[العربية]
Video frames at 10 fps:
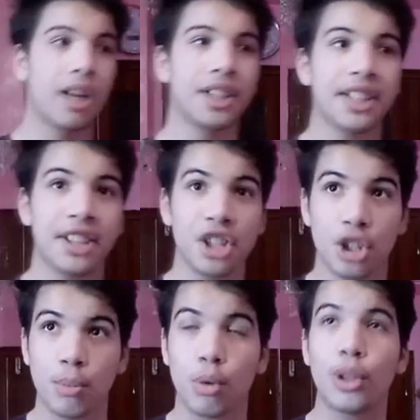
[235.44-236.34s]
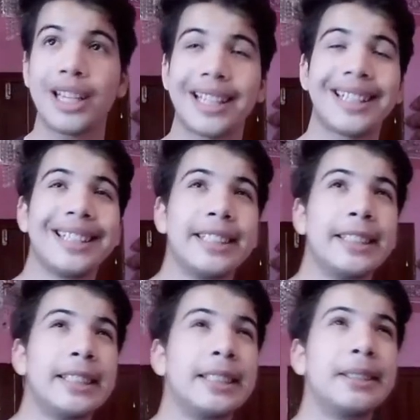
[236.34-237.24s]
نقدر نشبهه لك
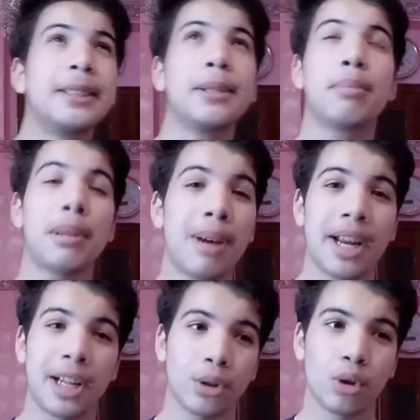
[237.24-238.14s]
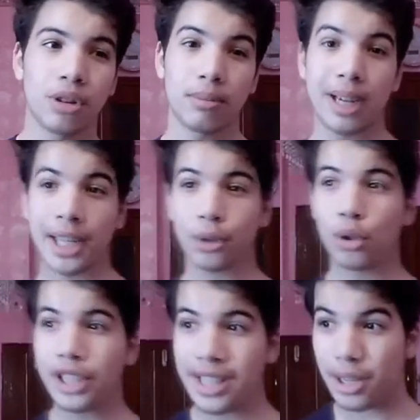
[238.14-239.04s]
أه، بالماراطون
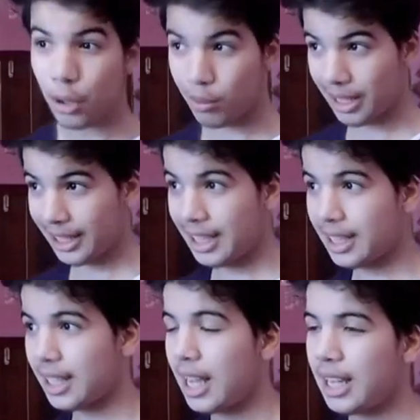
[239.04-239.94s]
ماراطون اذا روماركيت لي